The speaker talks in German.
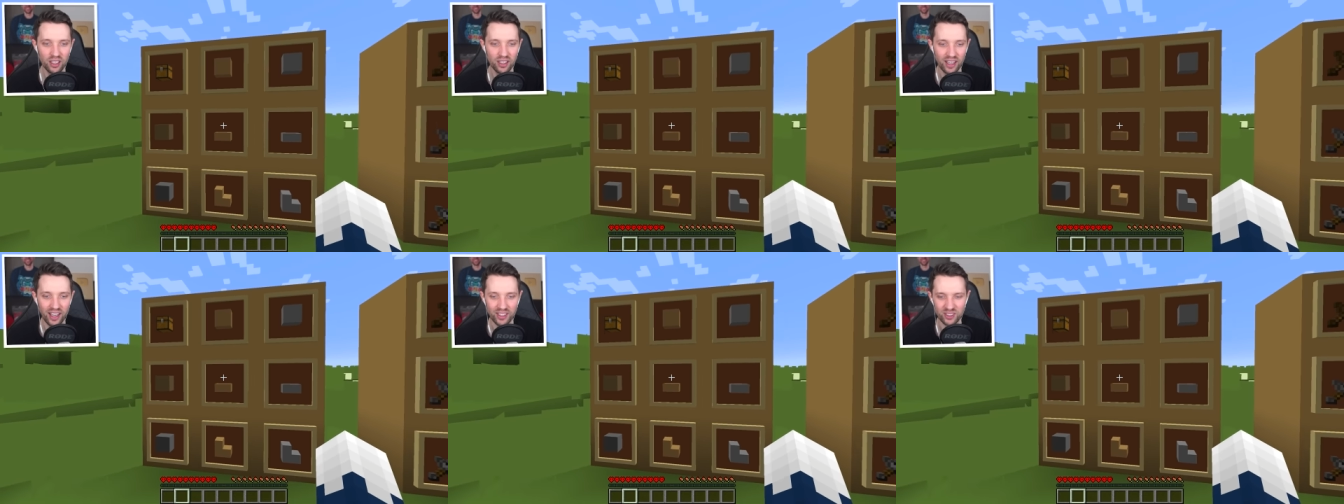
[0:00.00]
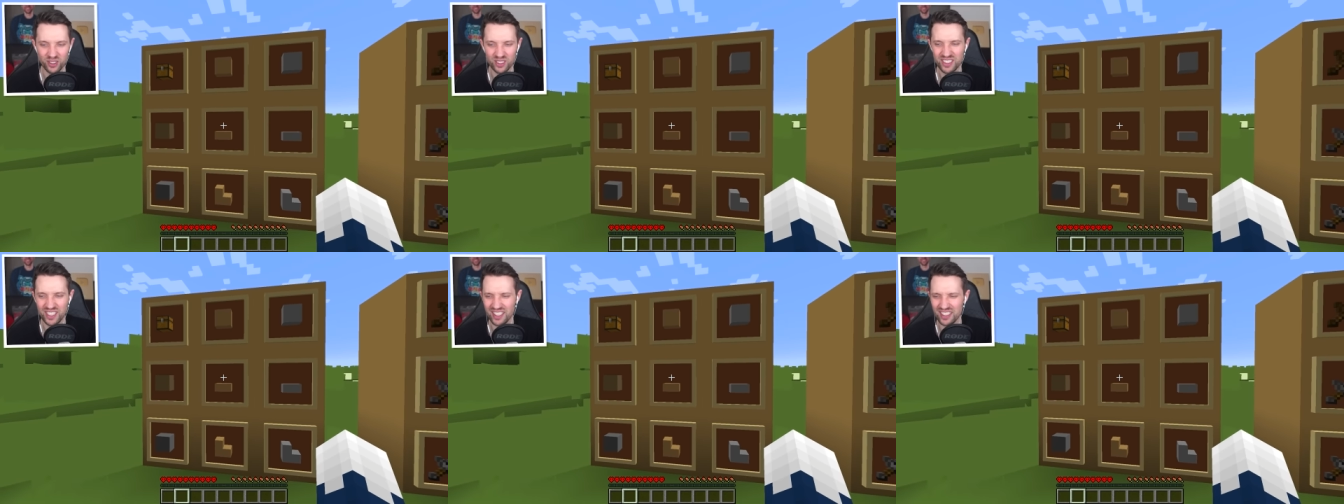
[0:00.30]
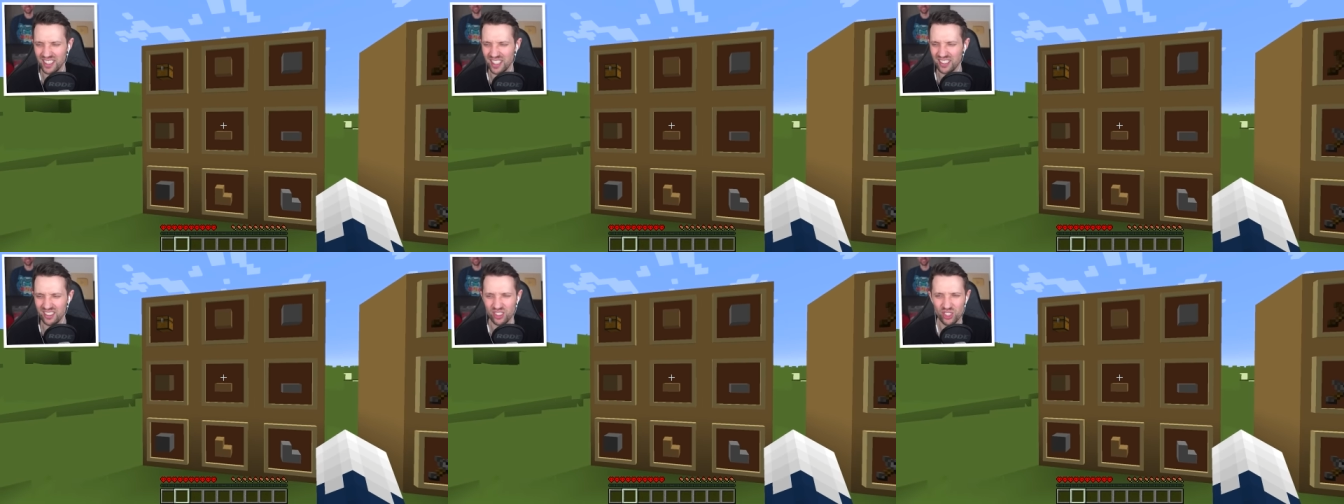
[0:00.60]
also es ist
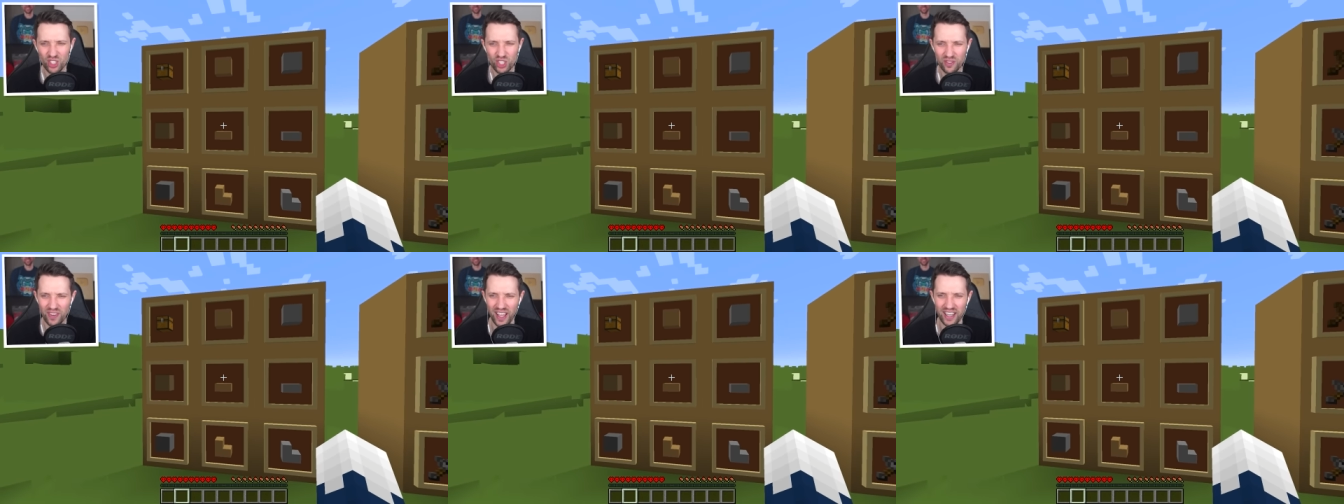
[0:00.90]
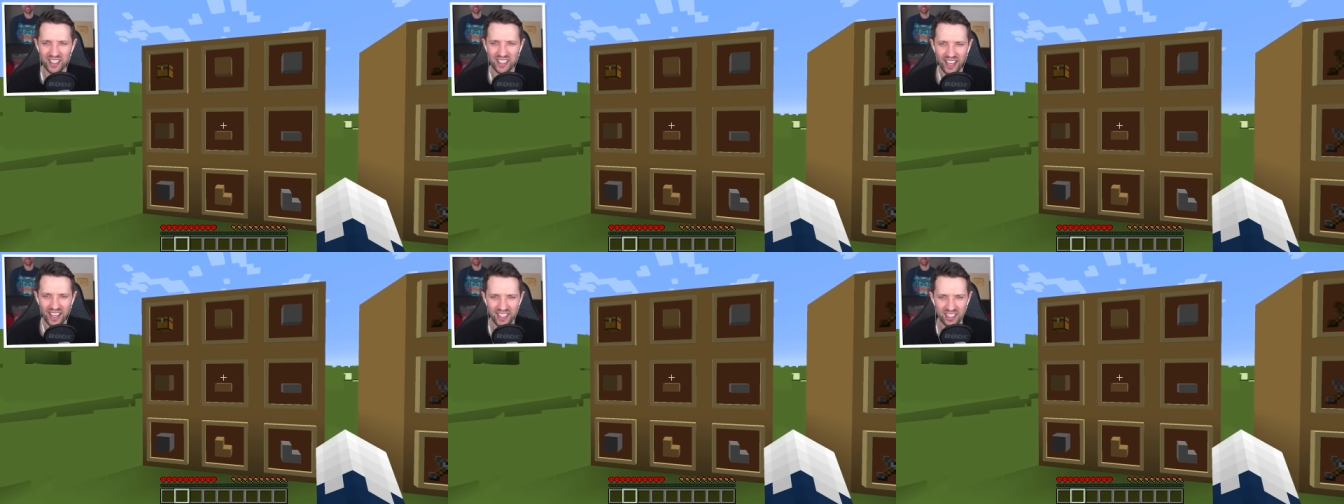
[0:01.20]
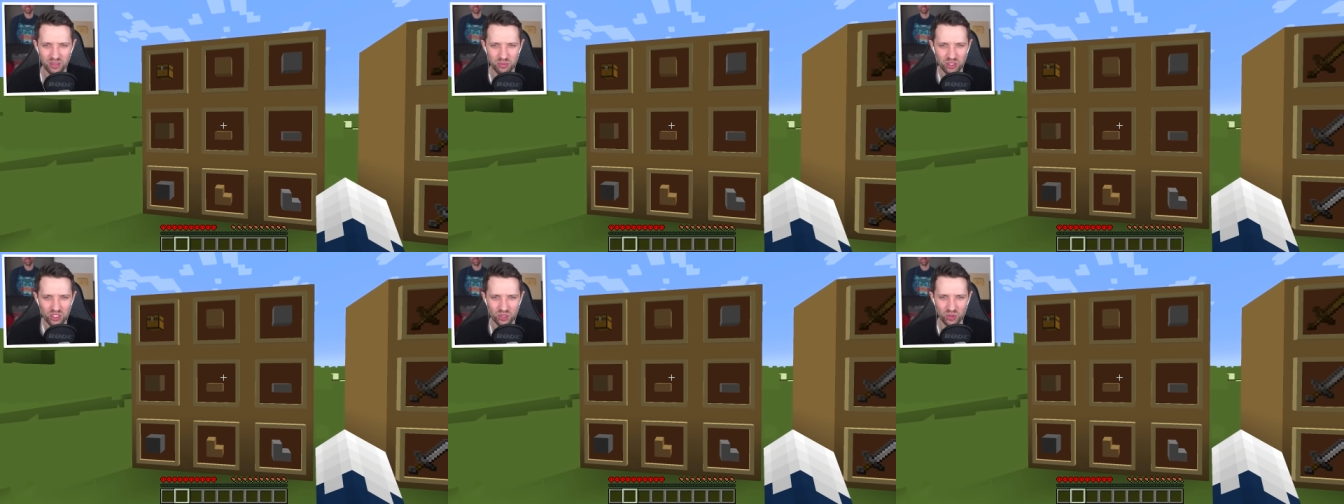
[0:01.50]
tatsächlich schwer, die
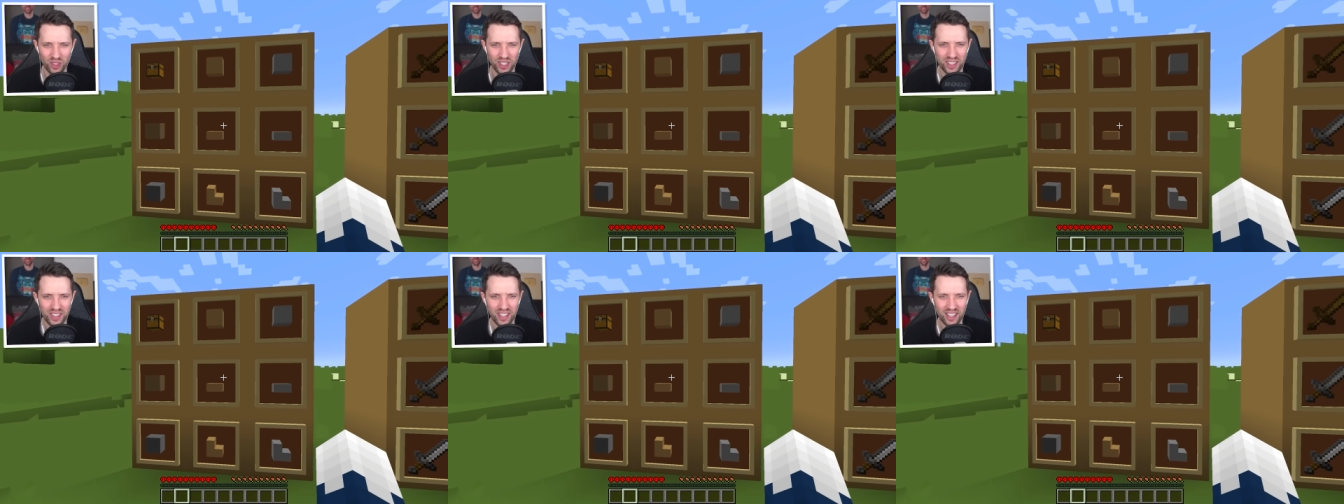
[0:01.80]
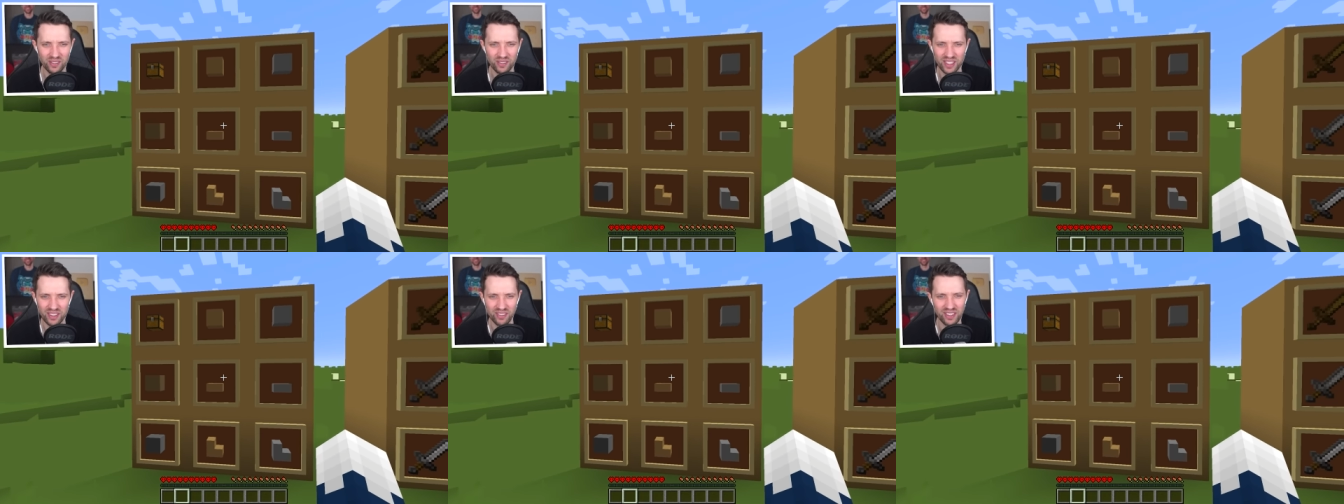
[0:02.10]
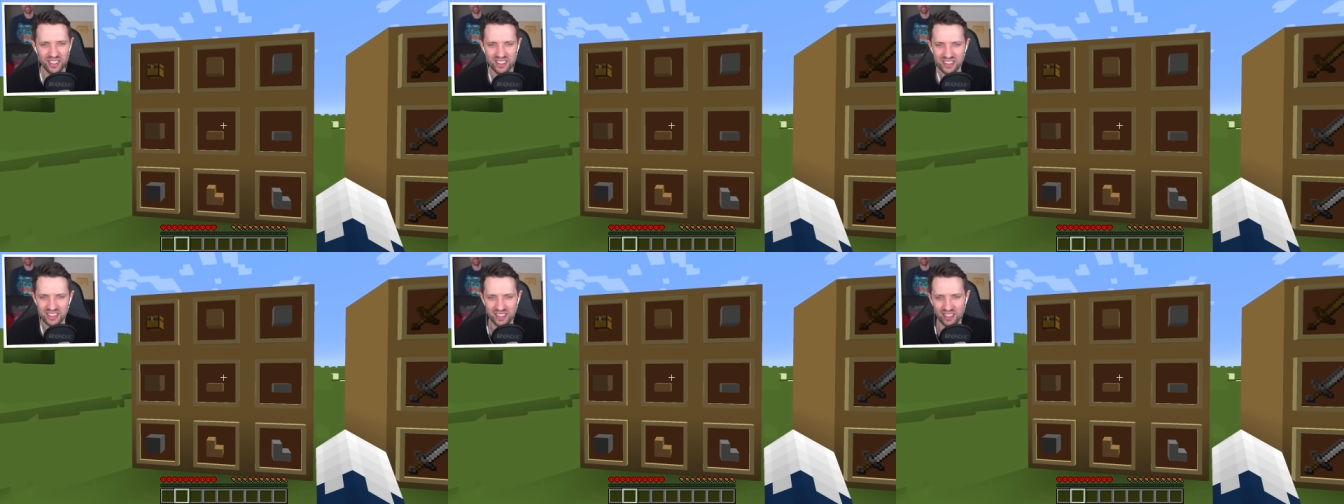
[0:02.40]
Items zu erkennen, weil,
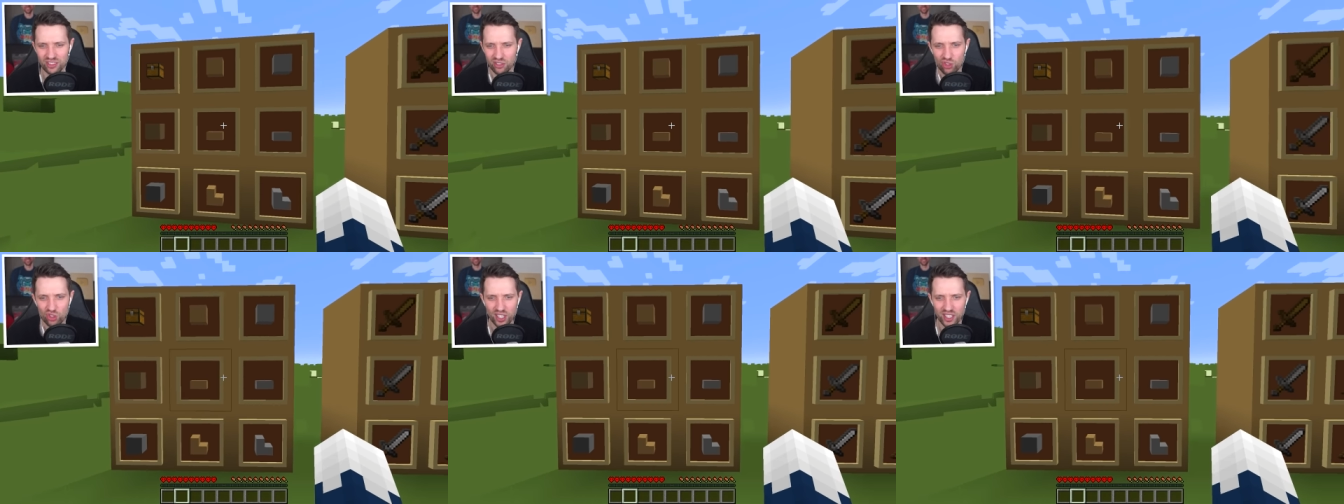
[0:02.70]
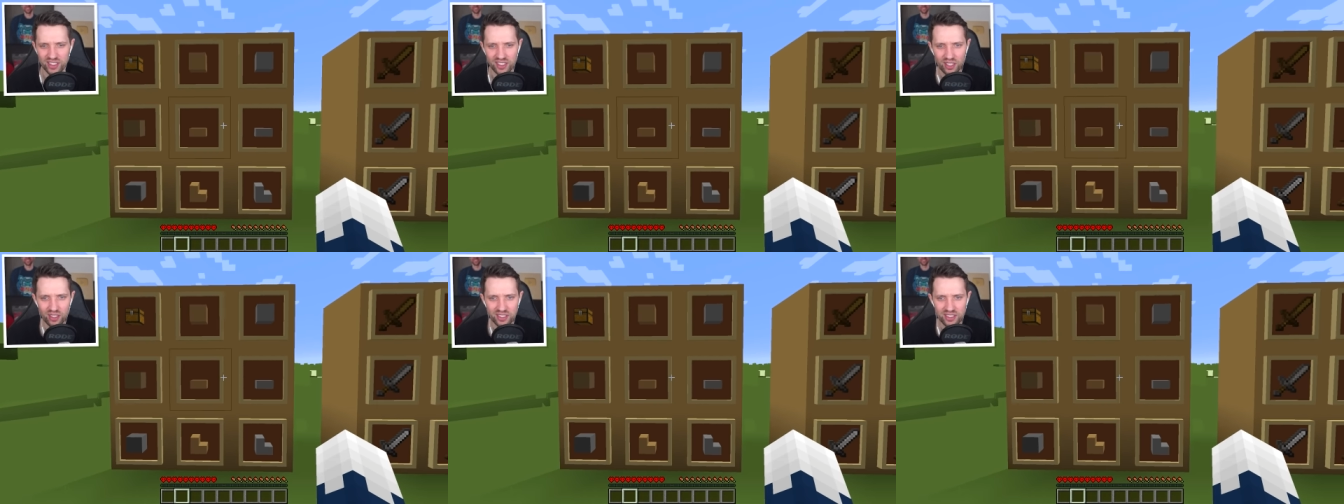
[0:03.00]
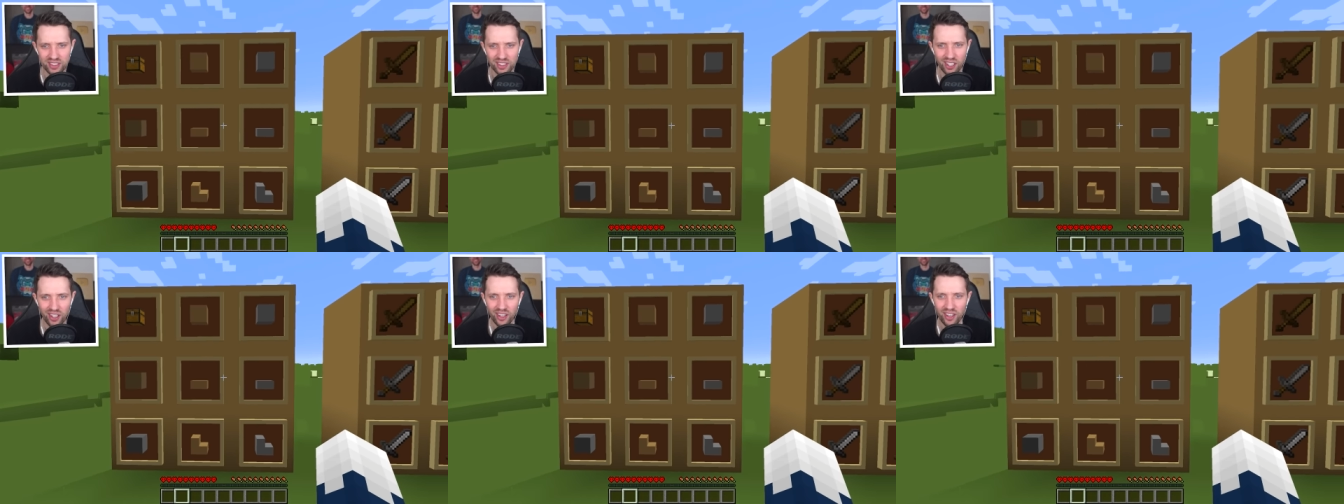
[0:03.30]
weil es halt so scheiße
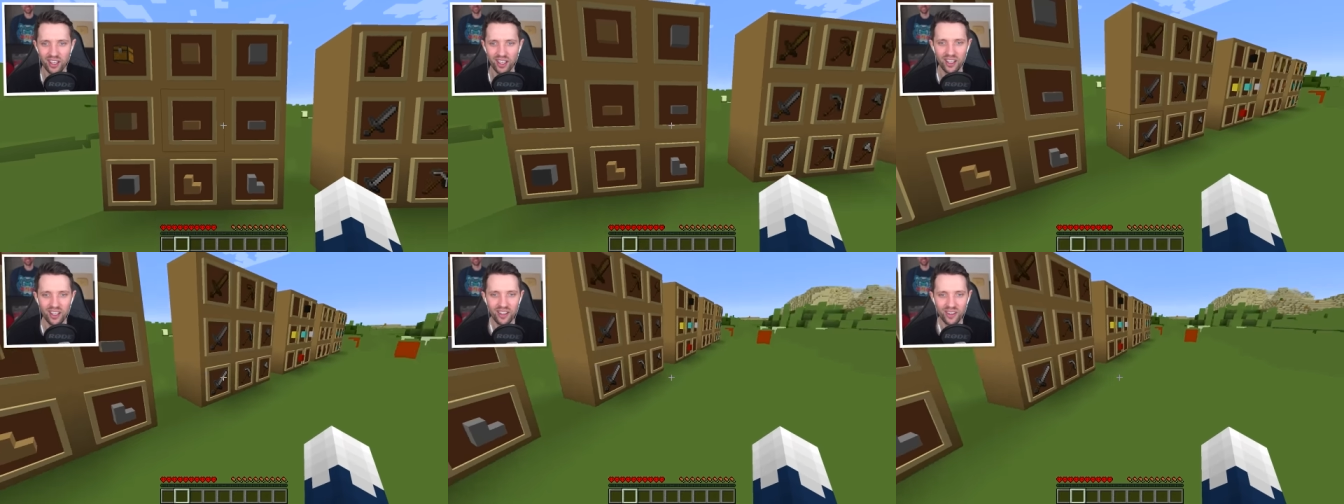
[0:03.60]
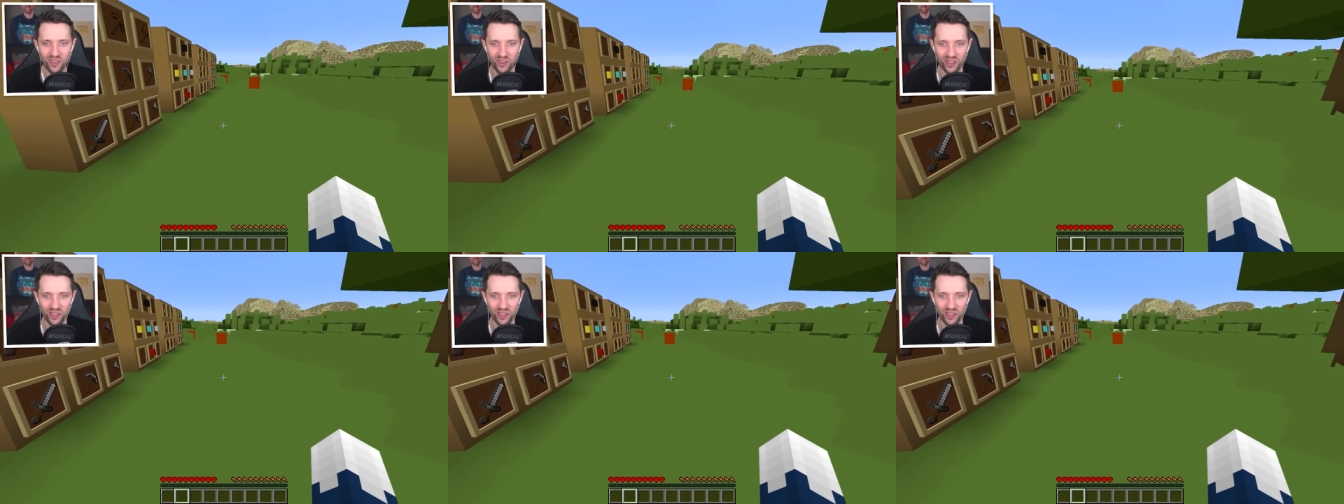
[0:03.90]
aussieht. Ja.